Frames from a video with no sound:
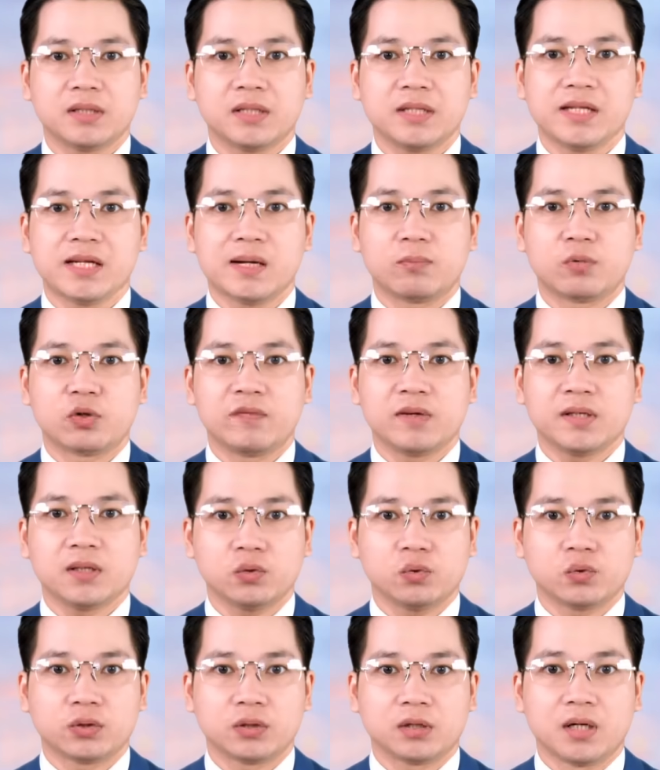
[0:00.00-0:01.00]
tín nhiệm đối với
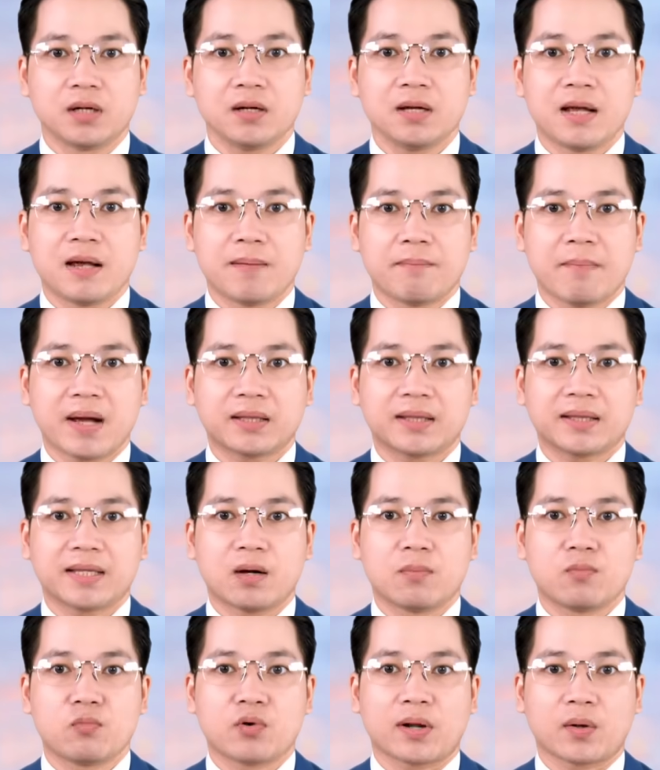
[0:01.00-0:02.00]
Thủ tướng
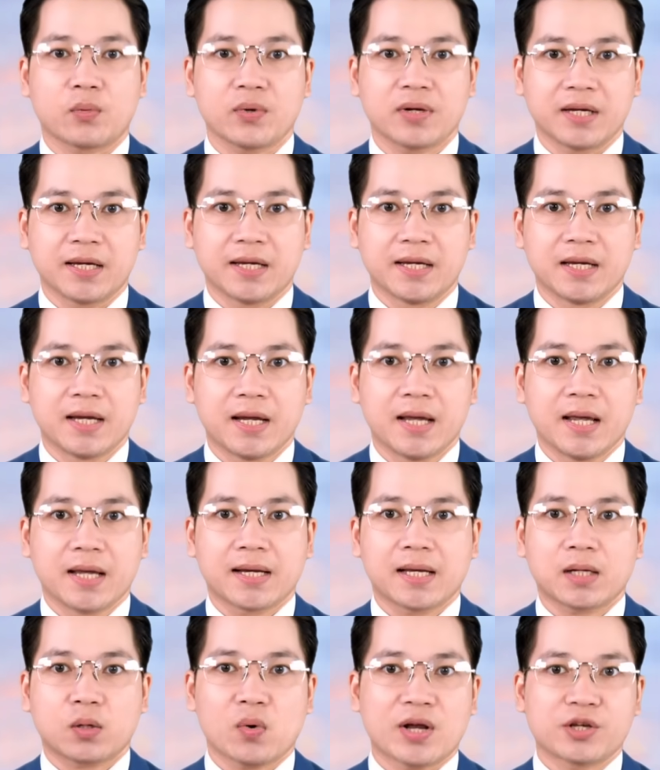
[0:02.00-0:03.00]
Mateusz Morawiecki.
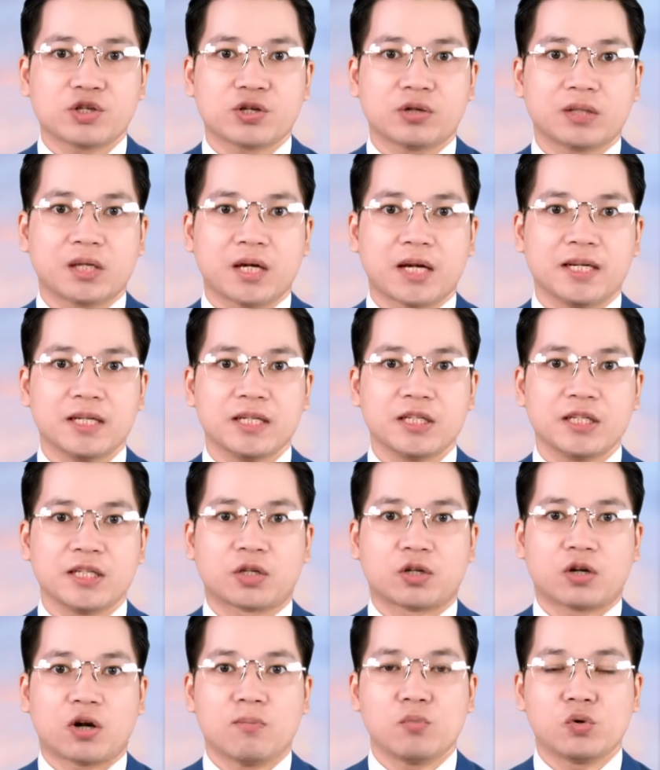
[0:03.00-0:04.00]
Kết quả cho thấy chỉ
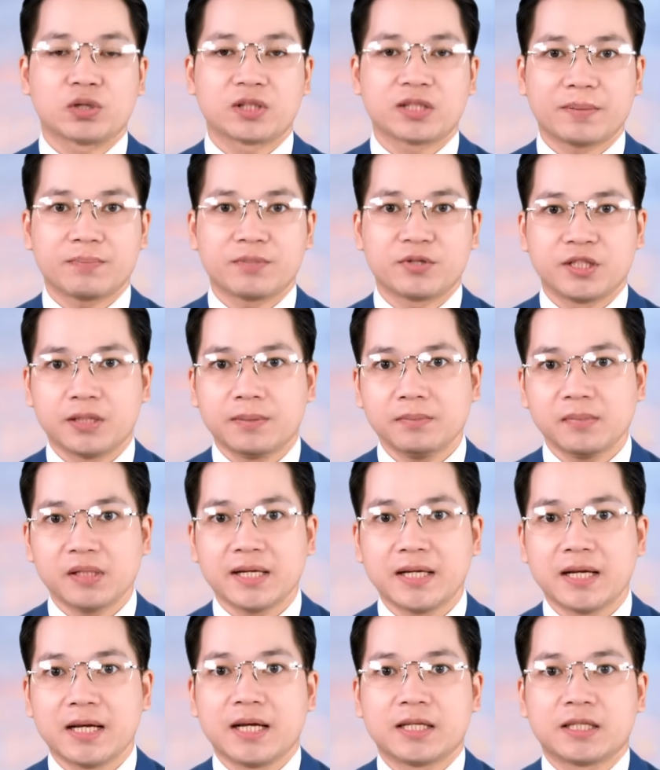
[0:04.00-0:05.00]
có một trăm chín
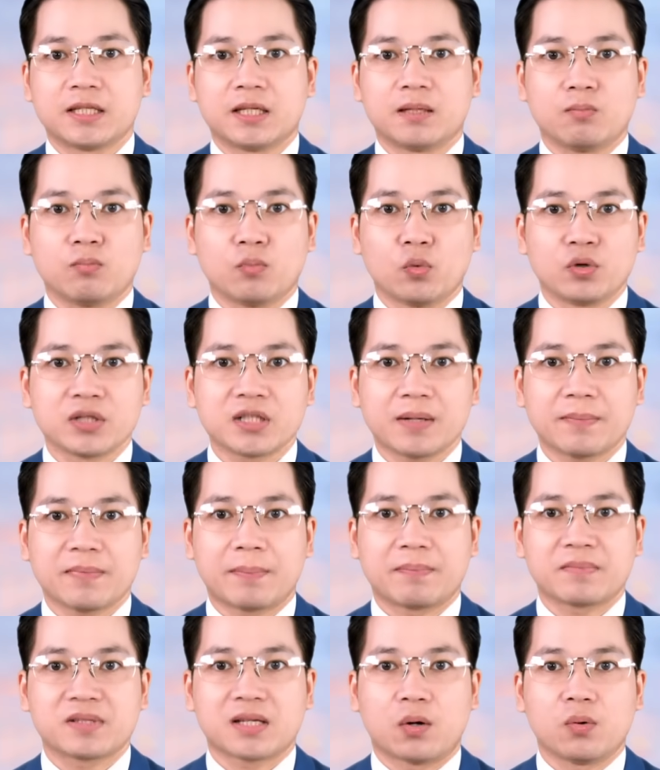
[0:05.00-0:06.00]
mươi trên bốn trăm
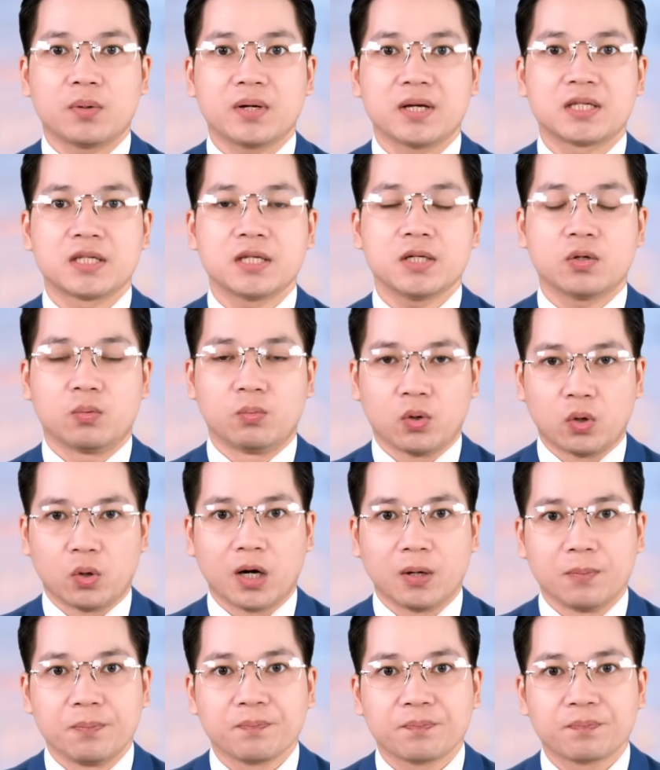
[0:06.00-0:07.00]
năm mươi sáu nghị sĩ ủng hộ
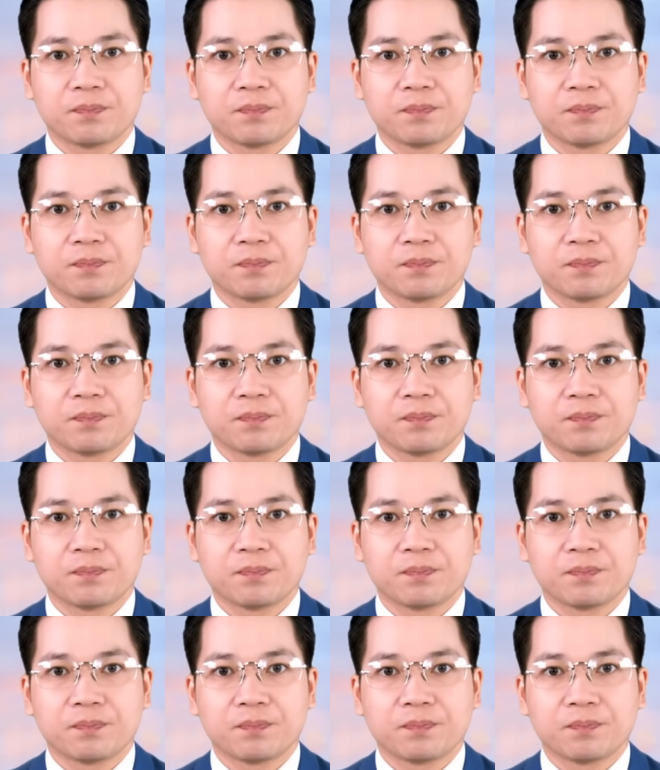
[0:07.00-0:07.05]
ông.